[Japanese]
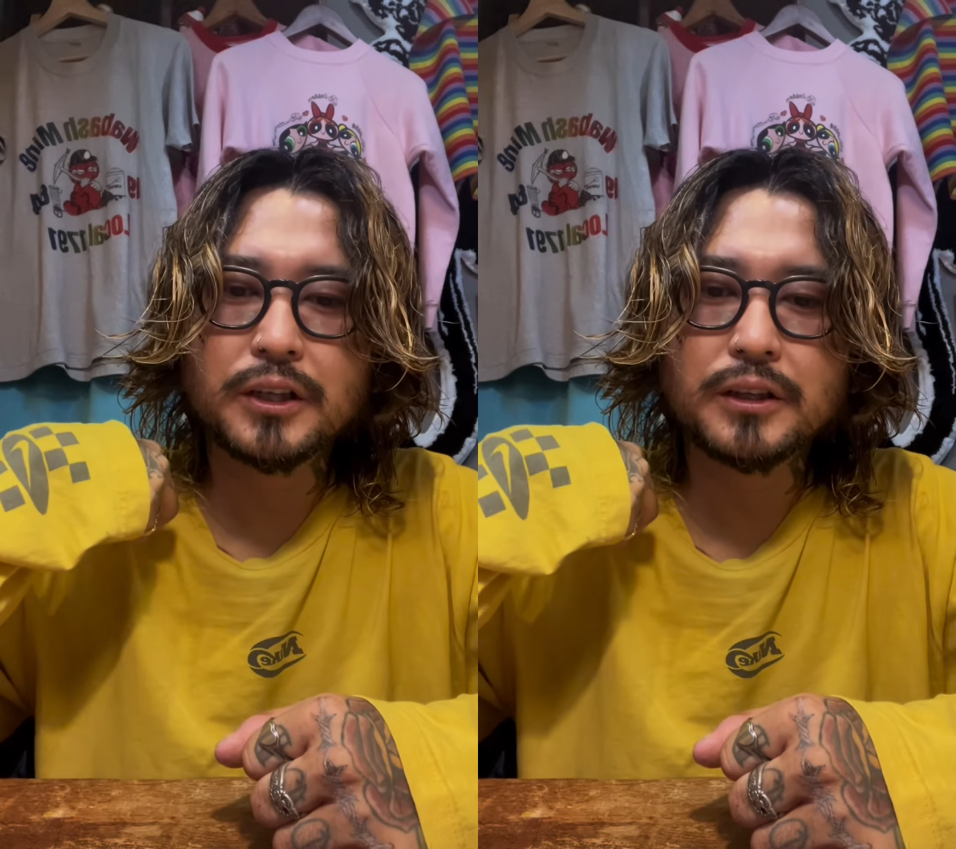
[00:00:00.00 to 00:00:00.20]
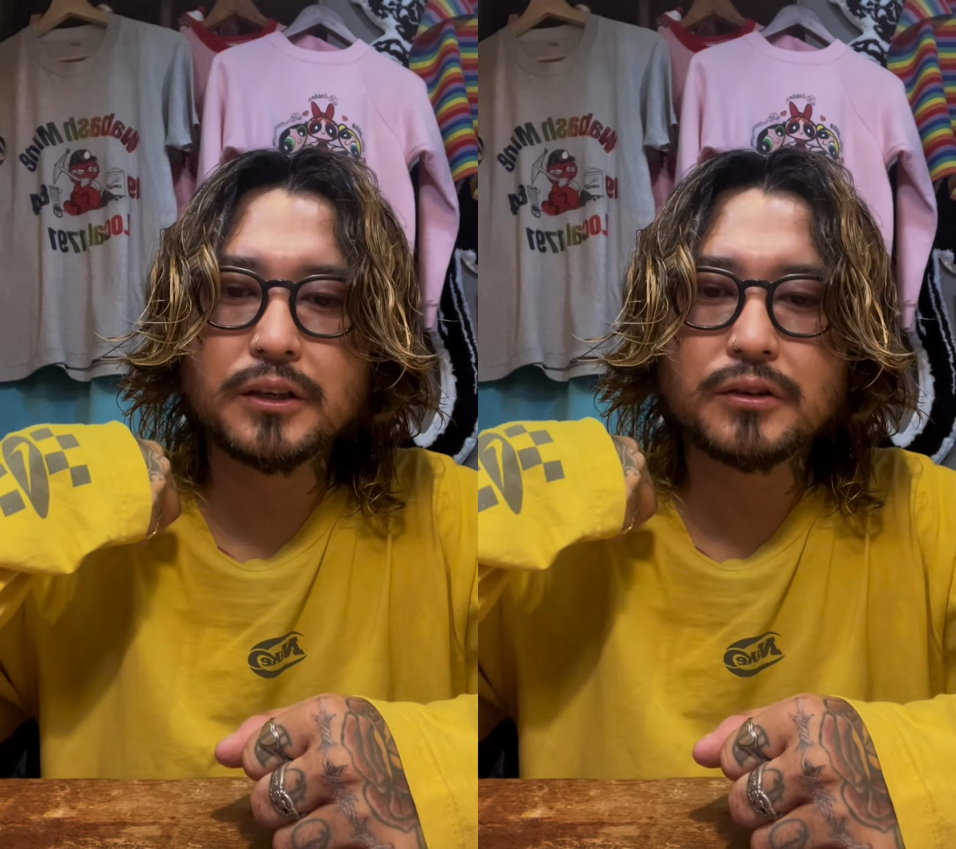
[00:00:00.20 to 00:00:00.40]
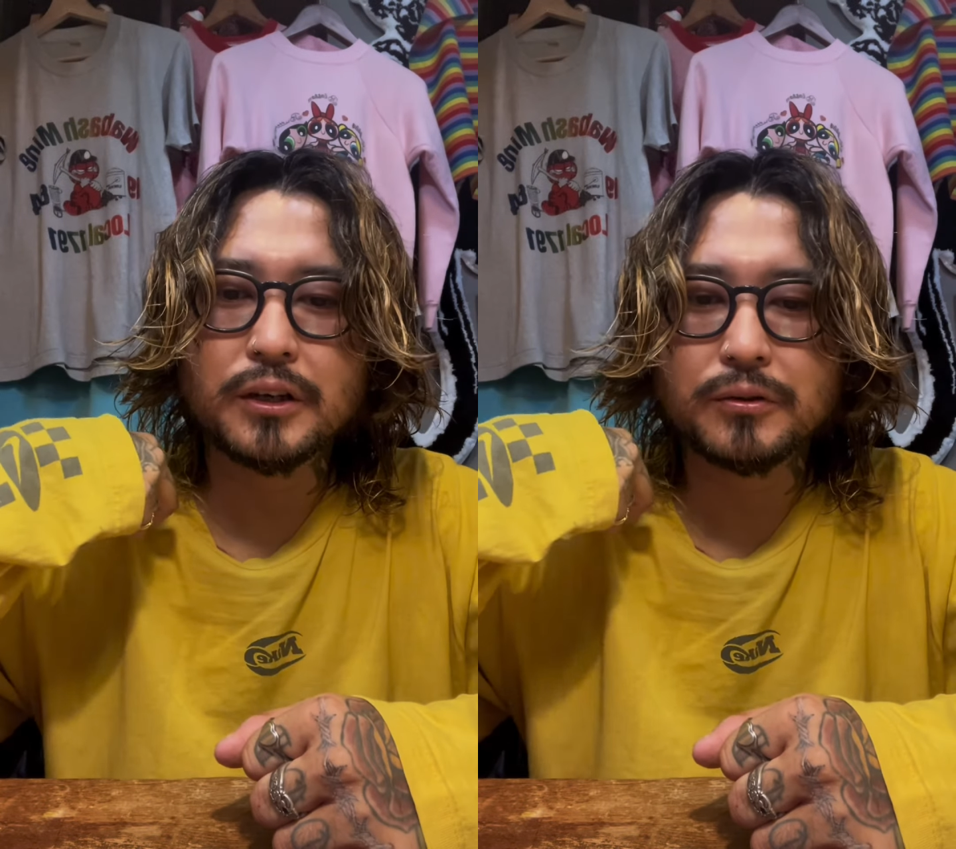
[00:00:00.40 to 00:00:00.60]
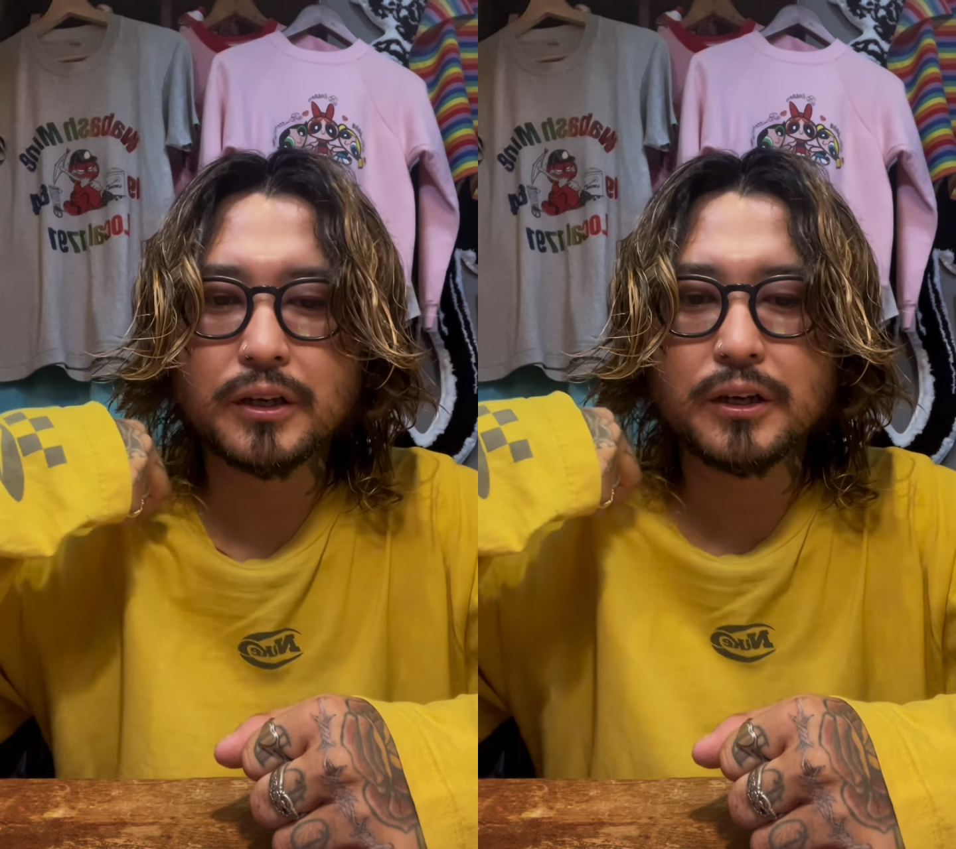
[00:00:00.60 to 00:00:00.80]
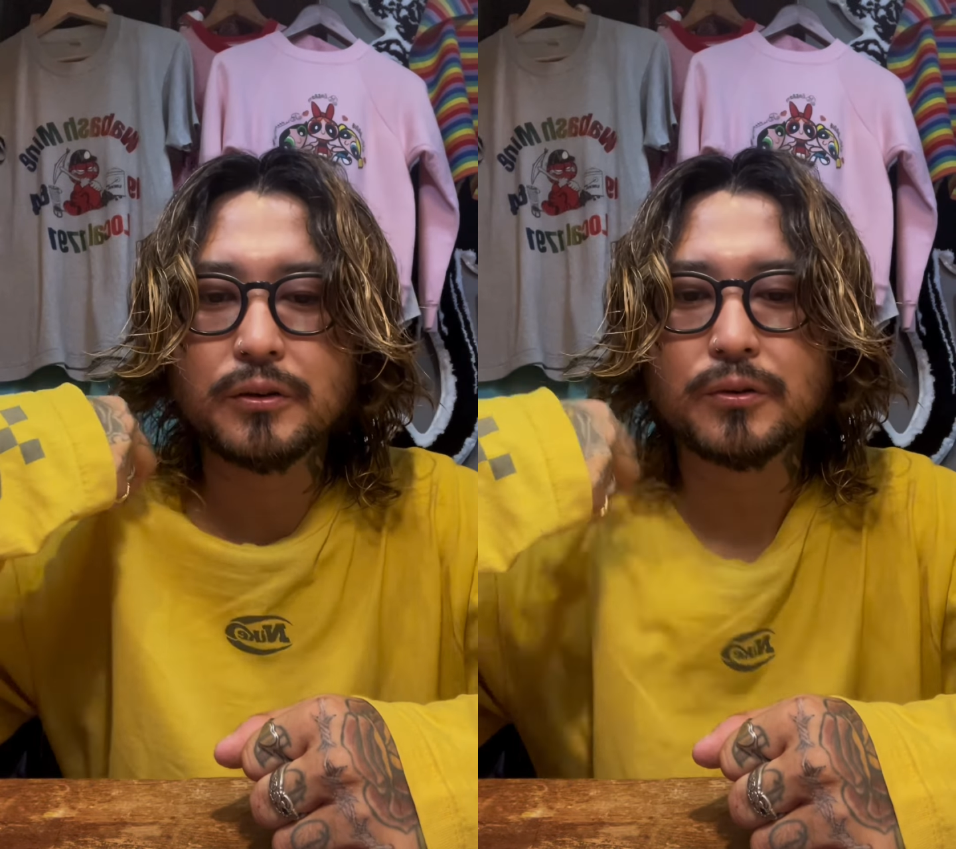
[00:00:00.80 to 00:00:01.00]
年代ぐらいの
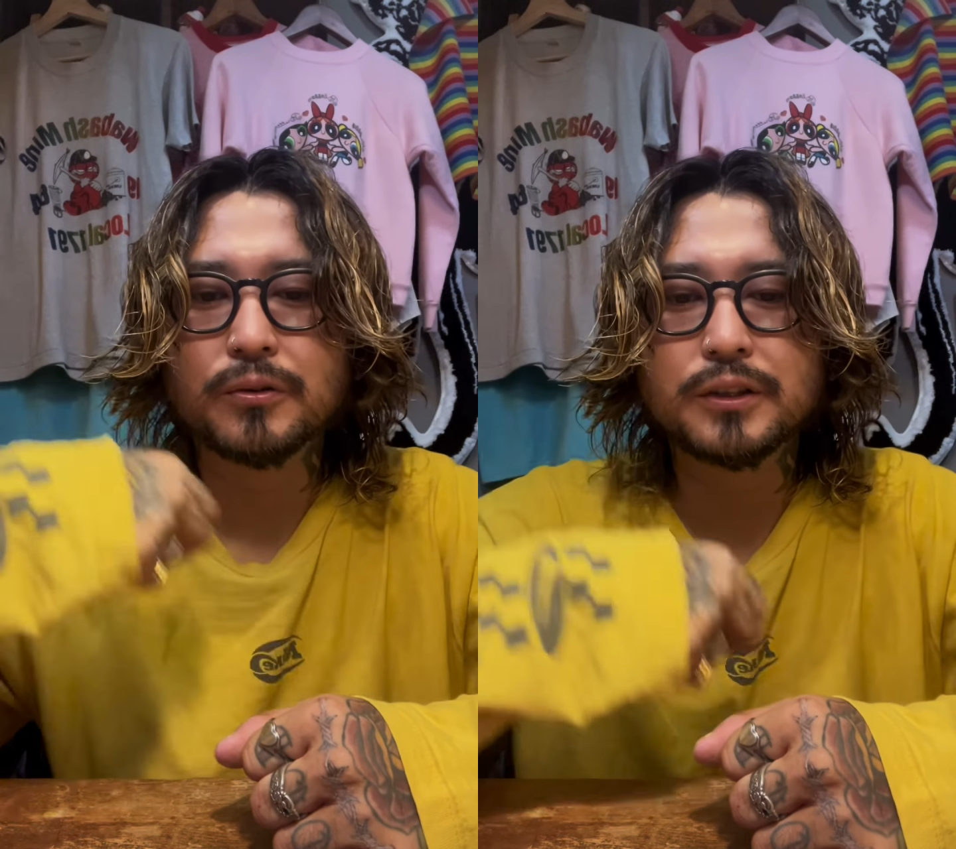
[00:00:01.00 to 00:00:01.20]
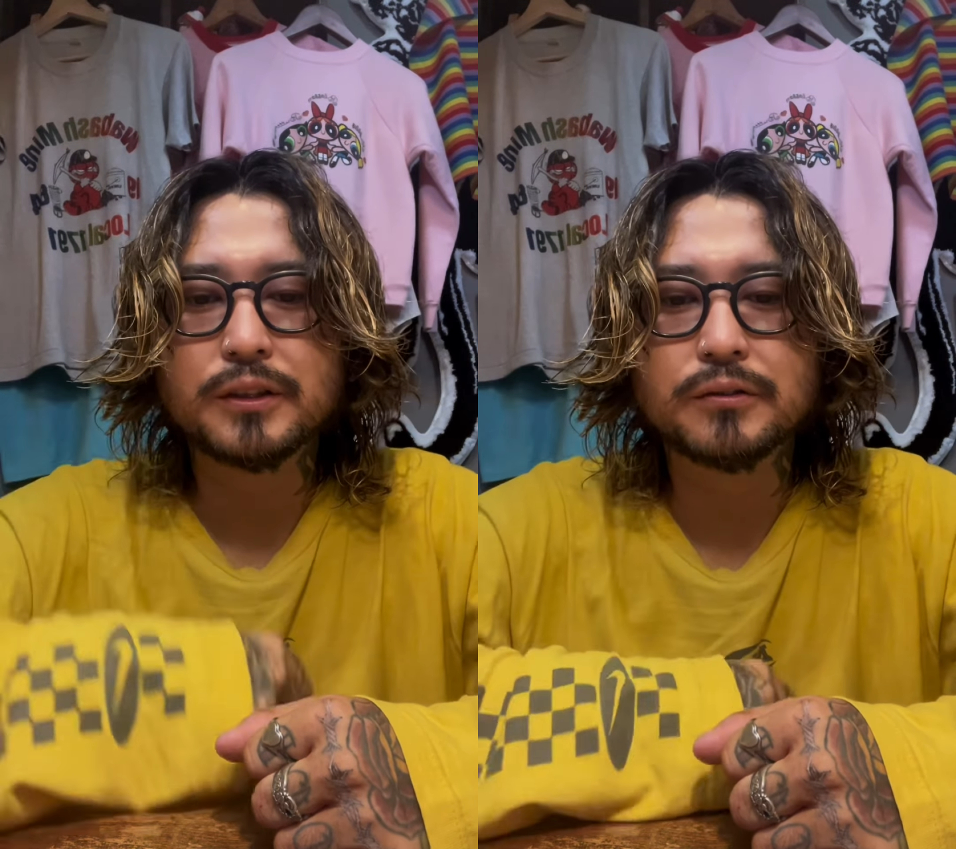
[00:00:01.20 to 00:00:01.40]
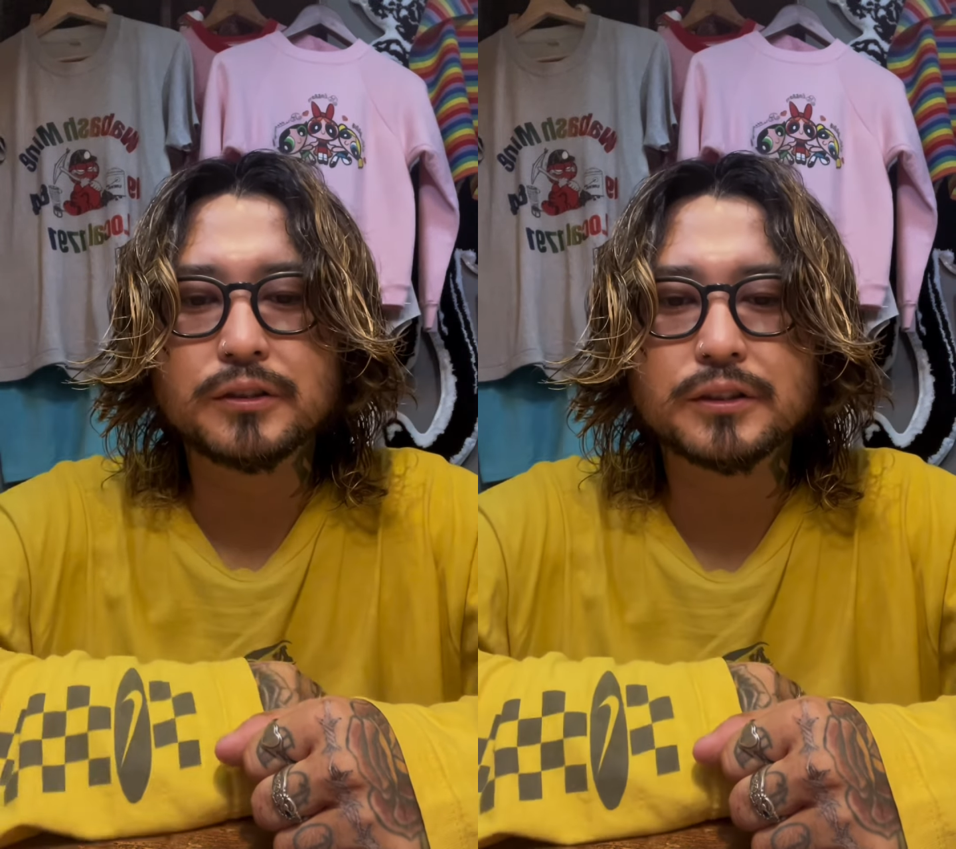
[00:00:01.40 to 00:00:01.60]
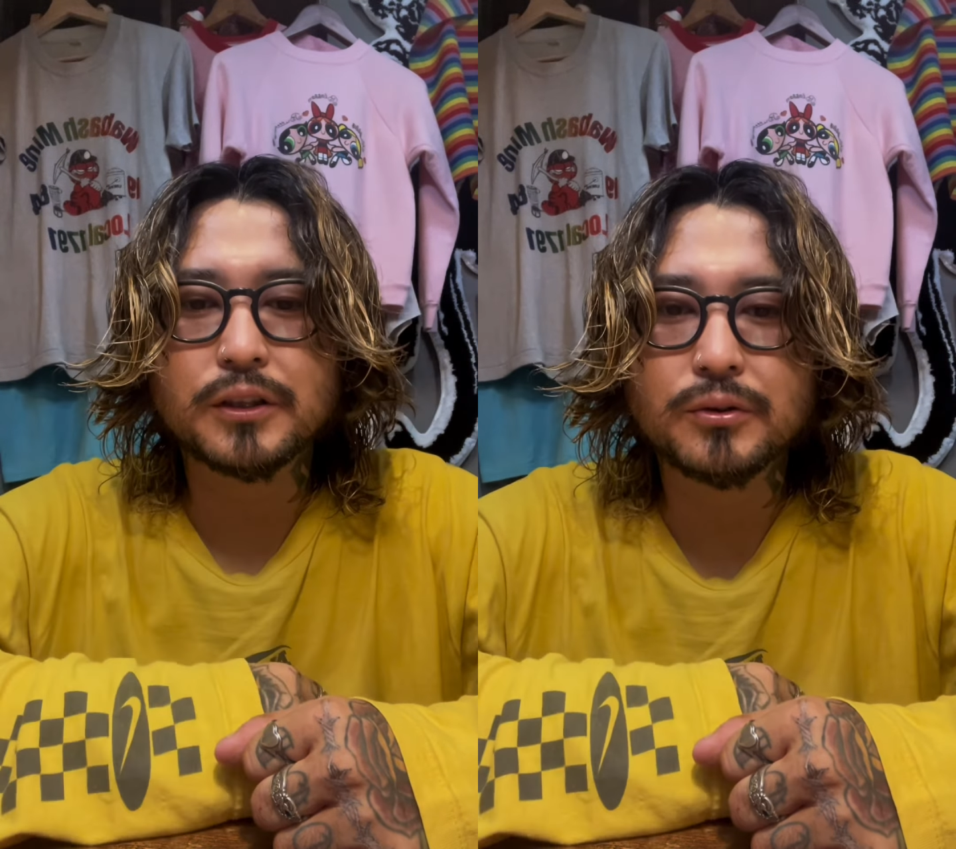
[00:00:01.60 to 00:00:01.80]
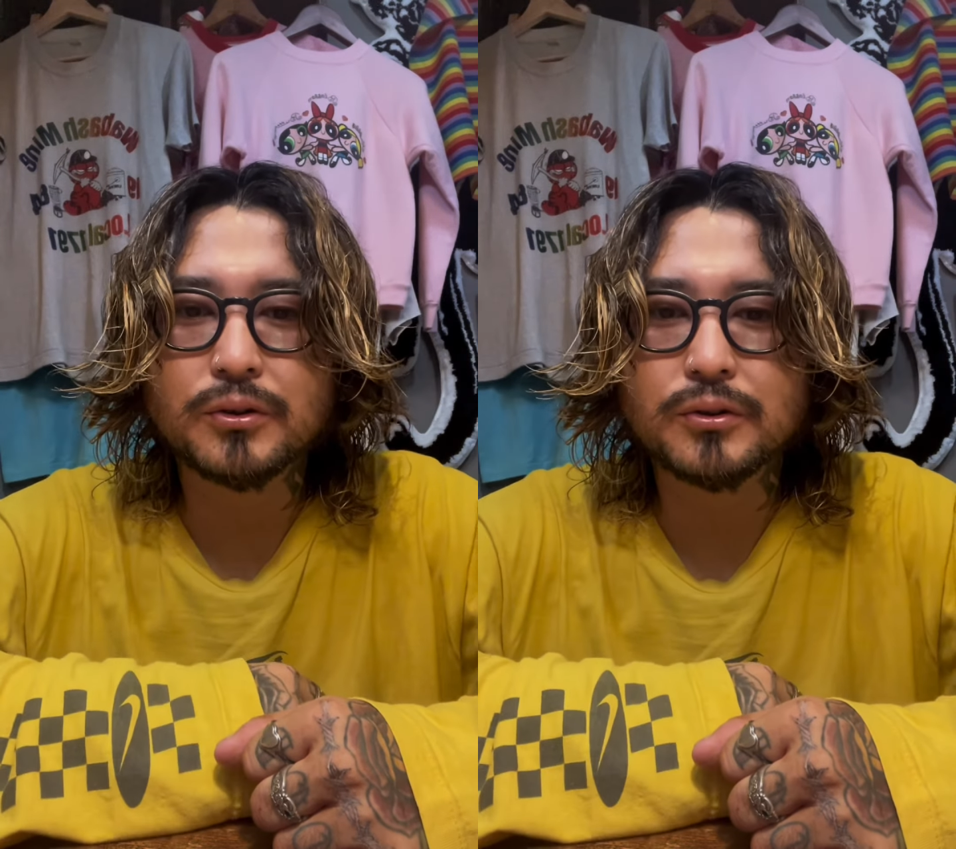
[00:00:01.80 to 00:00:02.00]
ナイキのロン T になるんです
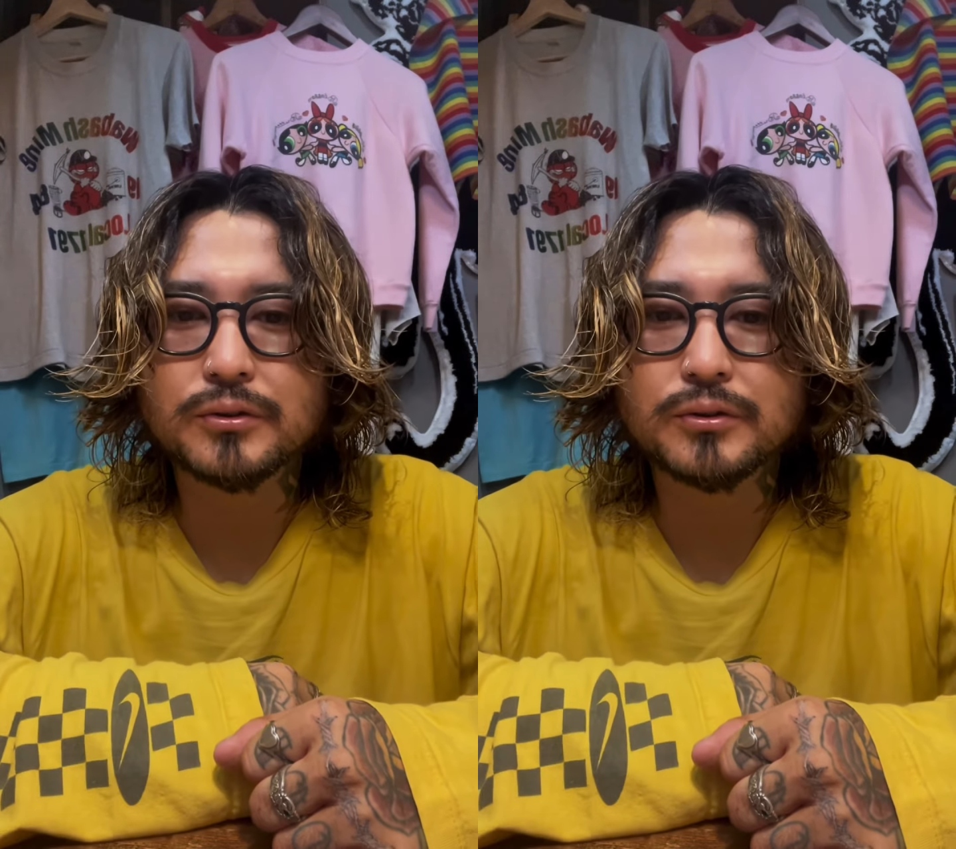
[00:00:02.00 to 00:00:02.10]
けど、